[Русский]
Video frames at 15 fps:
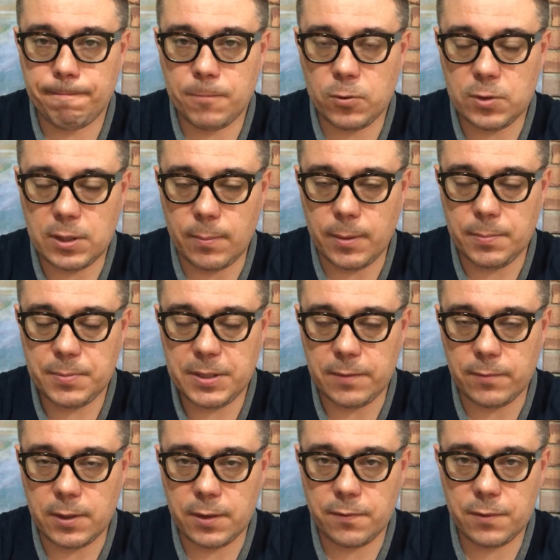тот самый
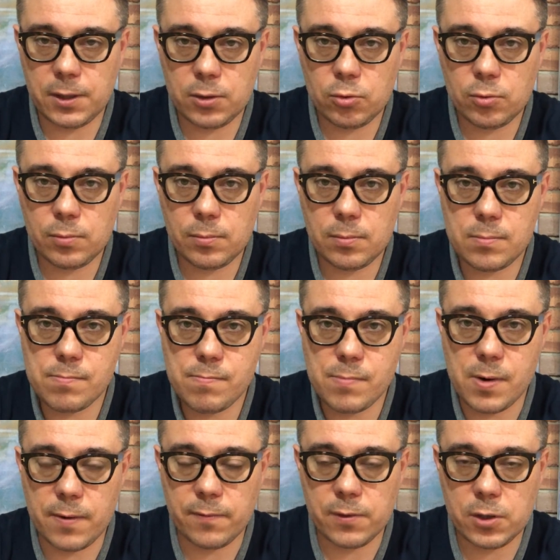псевдореферендум
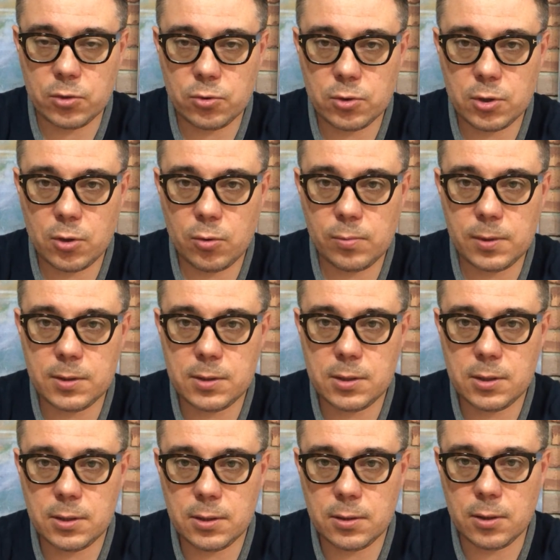а, в Херсонской
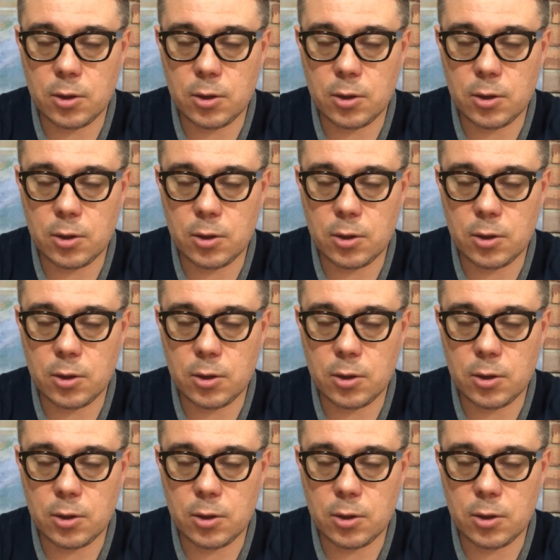области,